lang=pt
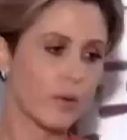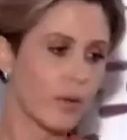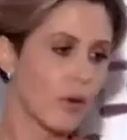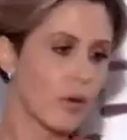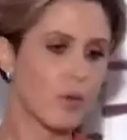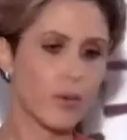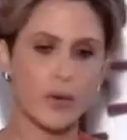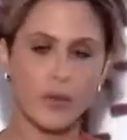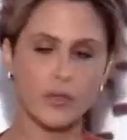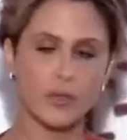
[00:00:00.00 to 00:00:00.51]
um
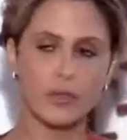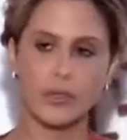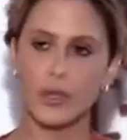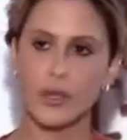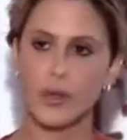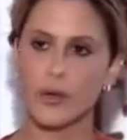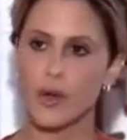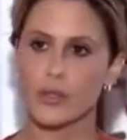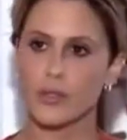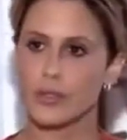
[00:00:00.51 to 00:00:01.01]
almoço de
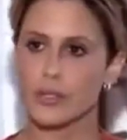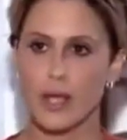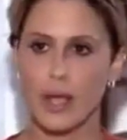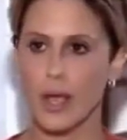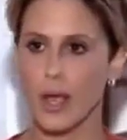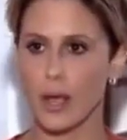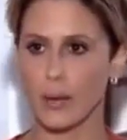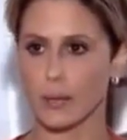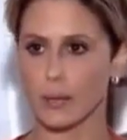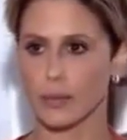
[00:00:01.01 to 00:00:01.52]
negócios, é
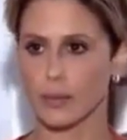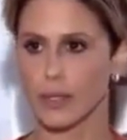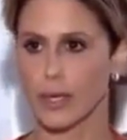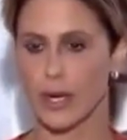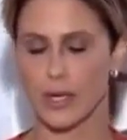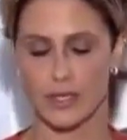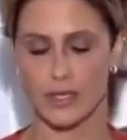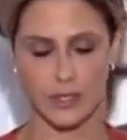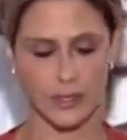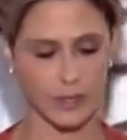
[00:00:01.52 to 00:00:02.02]
rápido,
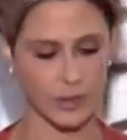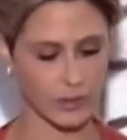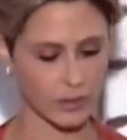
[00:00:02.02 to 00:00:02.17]
Graça.